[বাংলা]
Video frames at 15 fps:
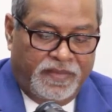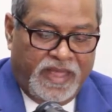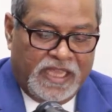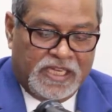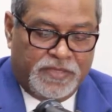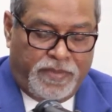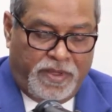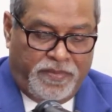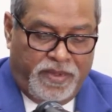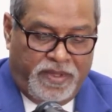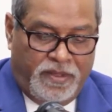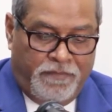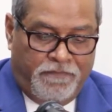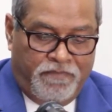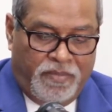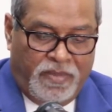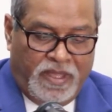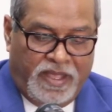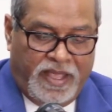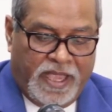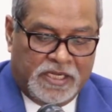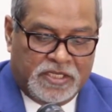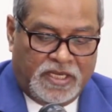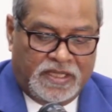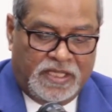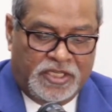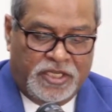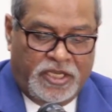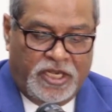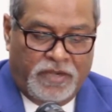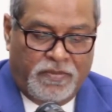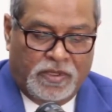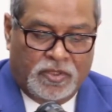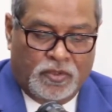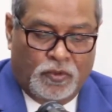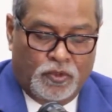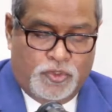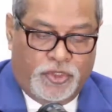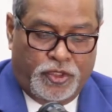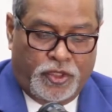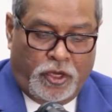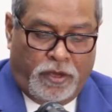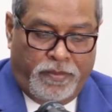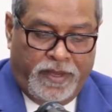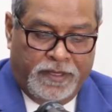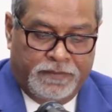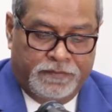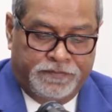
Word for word: দেশব্যাপী একসাথে সে নির্বাচন অনুষ্ঠিত হবে